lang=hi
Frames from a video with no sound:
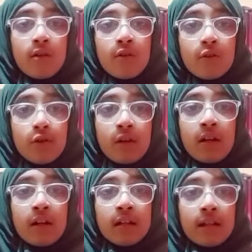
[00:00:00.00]
और
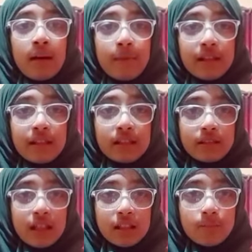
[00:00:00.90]
हमेशा
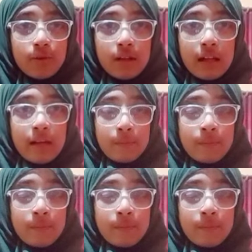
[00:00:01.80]
सच बोलना